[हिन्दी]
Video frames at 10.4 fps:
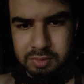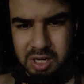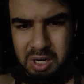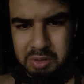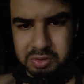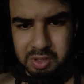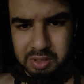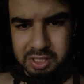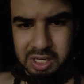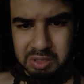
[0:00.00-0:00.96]
काउ
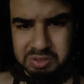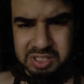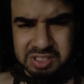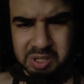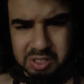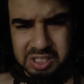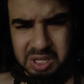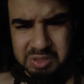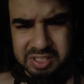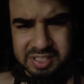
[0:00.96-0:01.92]
स्लॉटर हाउसेस स्लॉटर
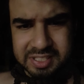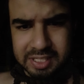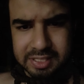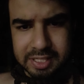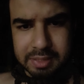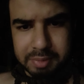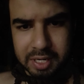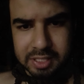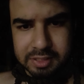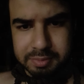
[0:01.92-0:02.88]
हाउसेस चलते हैं
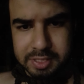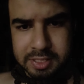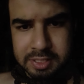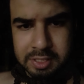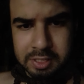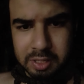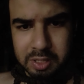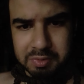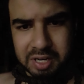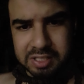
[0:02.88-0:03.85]
भारत में
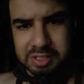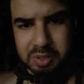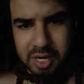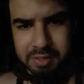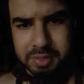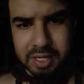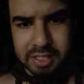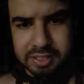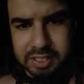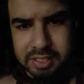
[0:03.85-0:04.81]
और वहाँ त्यौहार
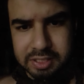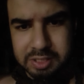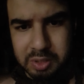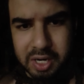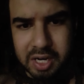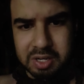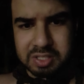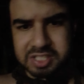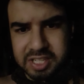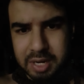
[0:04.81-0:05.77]
मनाते हैं त्यौहार
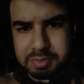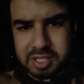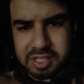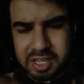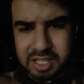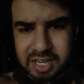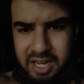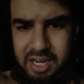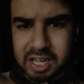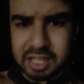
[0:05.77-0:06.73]
और श्री रामचंद्र का
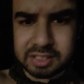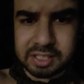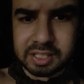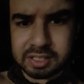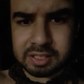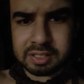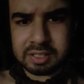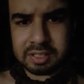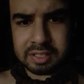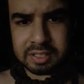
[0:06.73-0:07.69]
नारा लगाते हैं
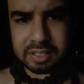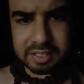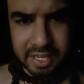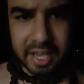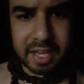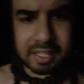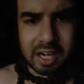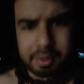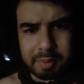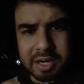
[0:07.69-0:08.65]
यह है क्या
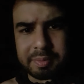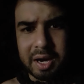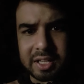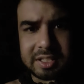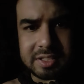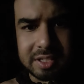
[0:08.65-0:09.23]
हमारी भारत की